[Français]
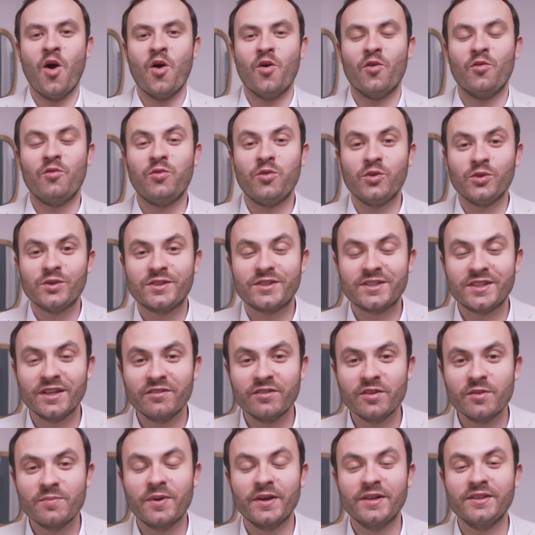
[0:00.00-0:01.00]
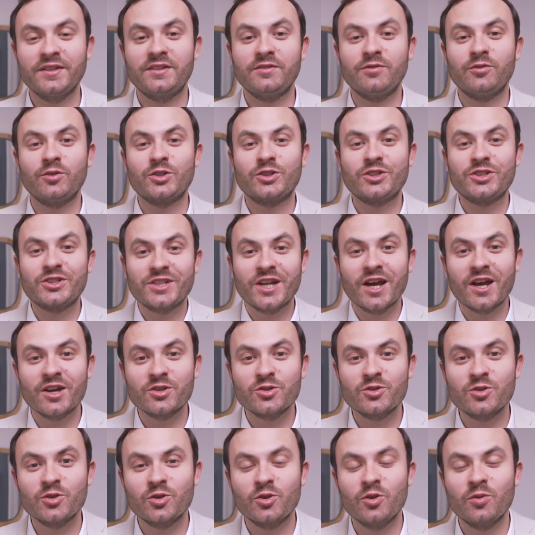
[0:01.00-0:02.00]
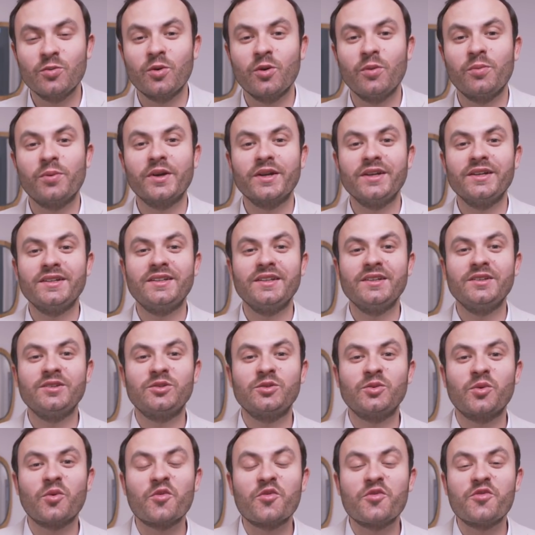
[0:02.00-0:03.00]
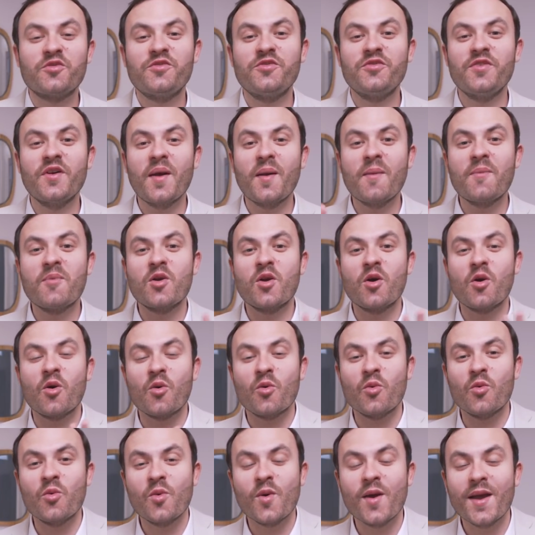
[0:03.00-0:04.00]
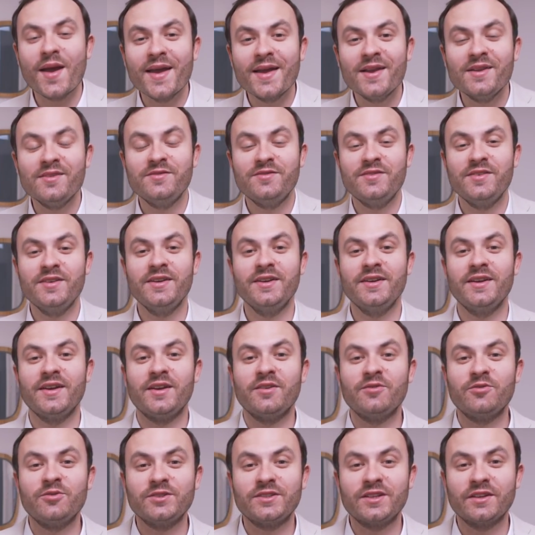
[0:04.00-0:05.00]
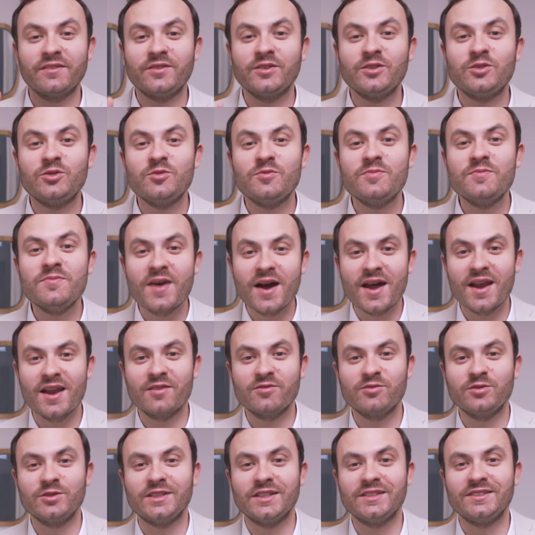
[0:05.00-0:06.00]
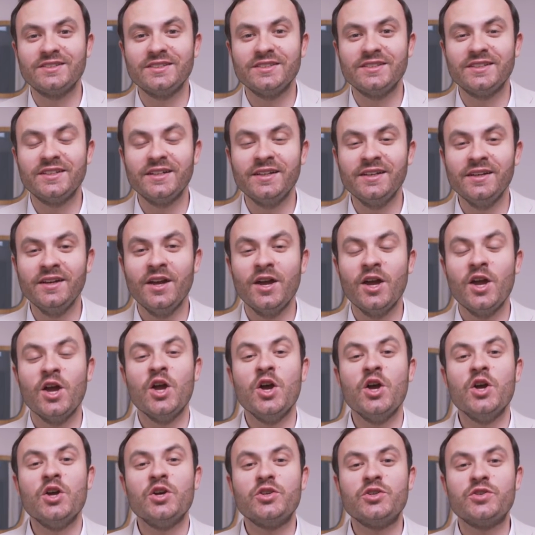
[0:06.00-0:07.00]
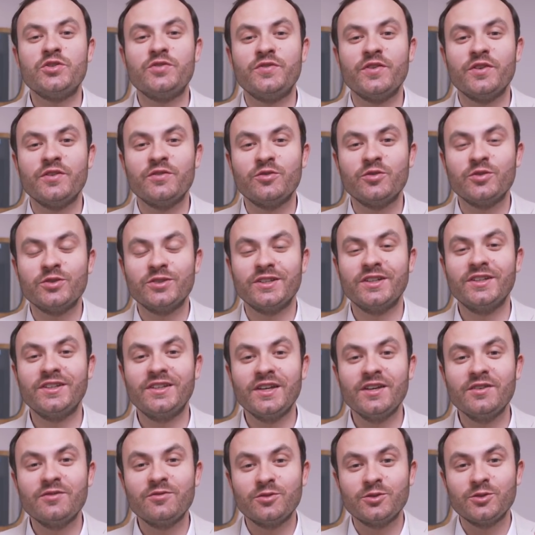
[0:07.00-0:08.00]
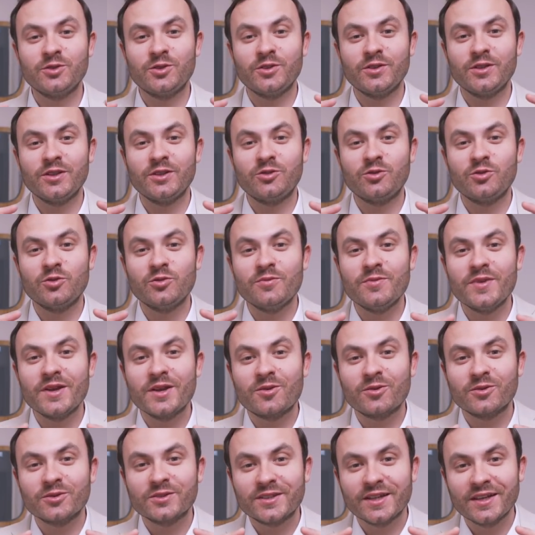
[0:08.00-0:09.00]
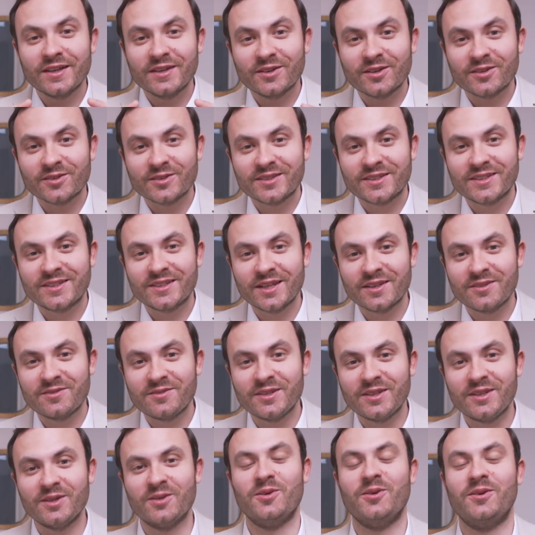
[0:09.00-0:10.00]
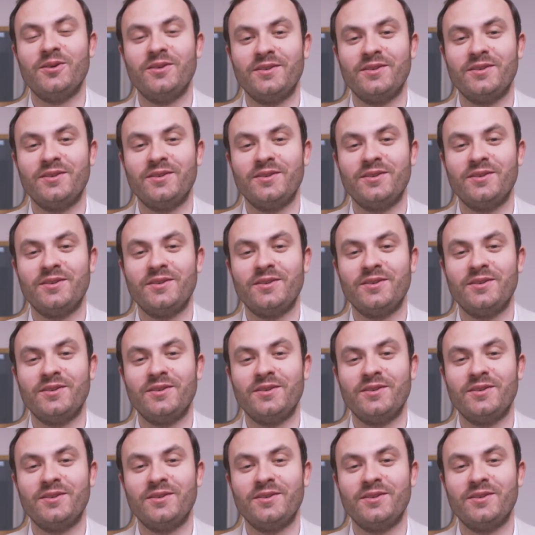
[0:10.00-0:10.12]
Vous ne savez pas si vos charges de copropriété sont faibles ou élevées et vous avez du mal à vous décider Je vais vous aider et vous donner tous mes conseils dans cette vidéo.